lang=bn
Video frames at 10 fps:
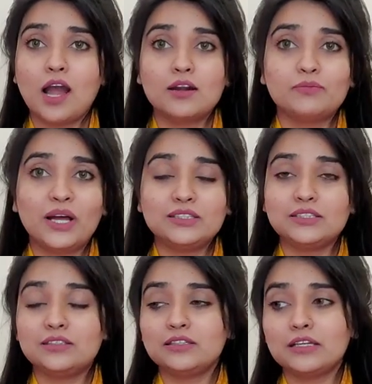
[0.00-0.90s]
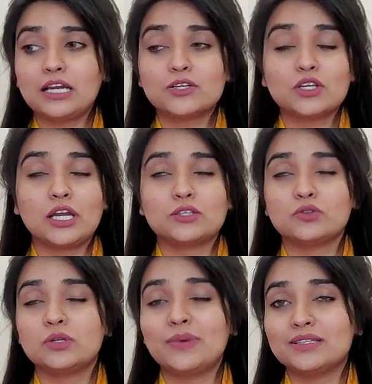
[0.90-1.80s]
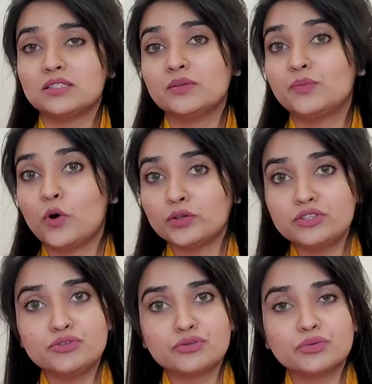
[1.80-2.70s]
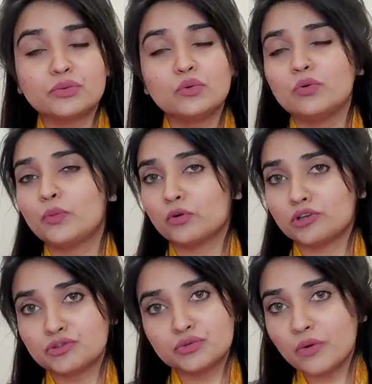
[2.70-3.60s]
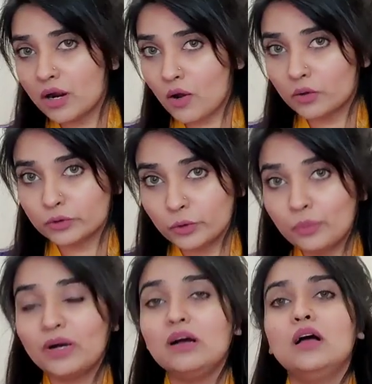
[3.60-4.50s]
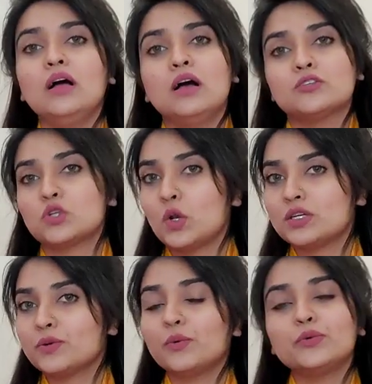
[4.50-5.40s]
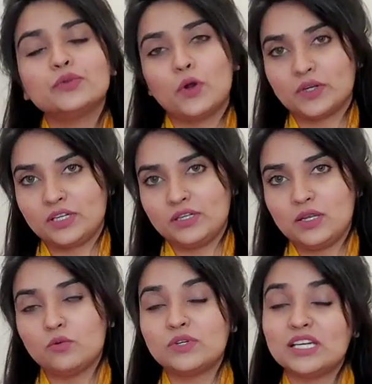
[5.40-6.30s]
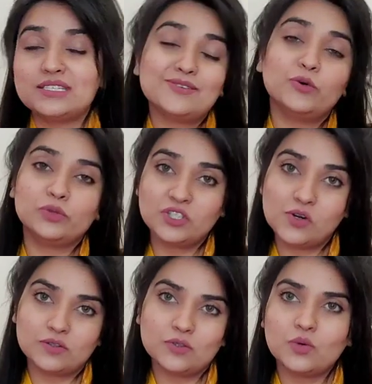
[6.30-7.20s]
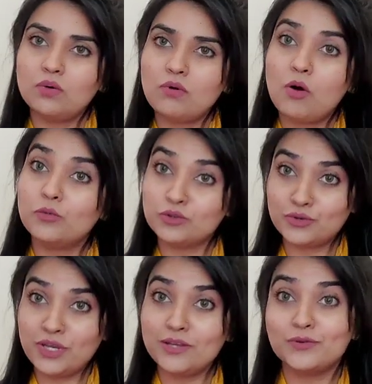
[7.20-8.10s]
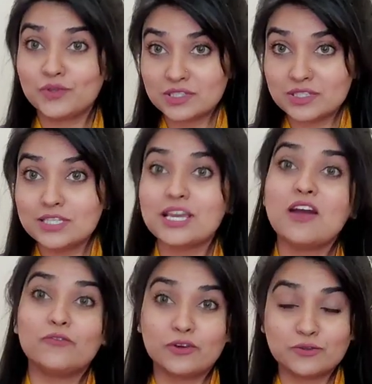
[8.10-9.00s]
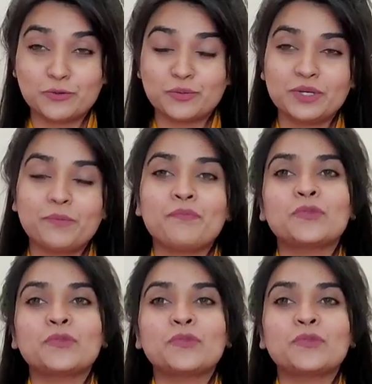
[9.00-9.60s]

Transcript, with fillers: আর বাচ্চাদেরকে আসলে বাচ্চাদের বডির জন্য কোনো প্রকার সুগার অথবা সল্টের কোনো দরকার নেই উল্টা এটা ক্ষতি ক্ষতিকর সো অবশ্যই এই দুটা জিনিস অ্যাভয়েড করবেন